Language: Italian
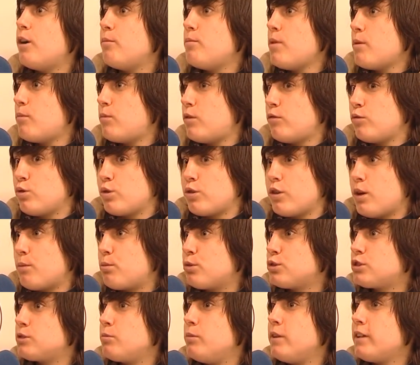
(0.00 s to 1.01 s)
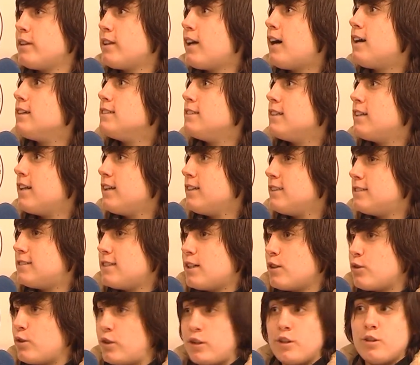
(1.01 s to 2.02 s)
abbiamo avuto la possibilità di
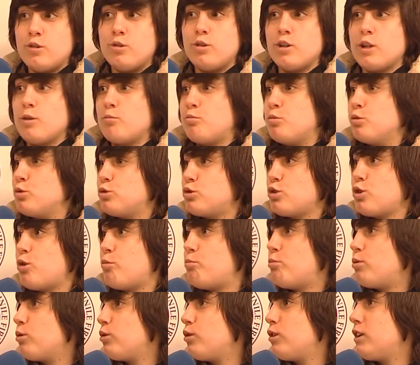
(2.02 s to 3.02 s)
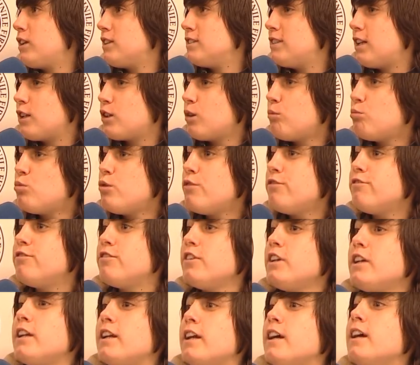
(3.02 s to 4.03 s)
realizzare un rigore, purtroppo non è andato a buon
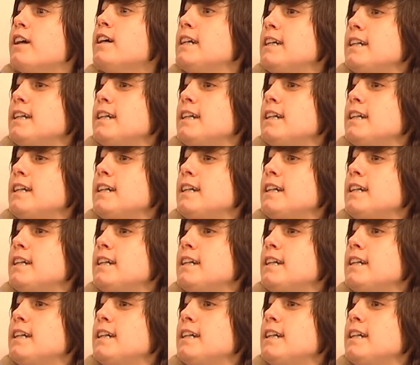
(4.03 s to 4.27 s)
fine.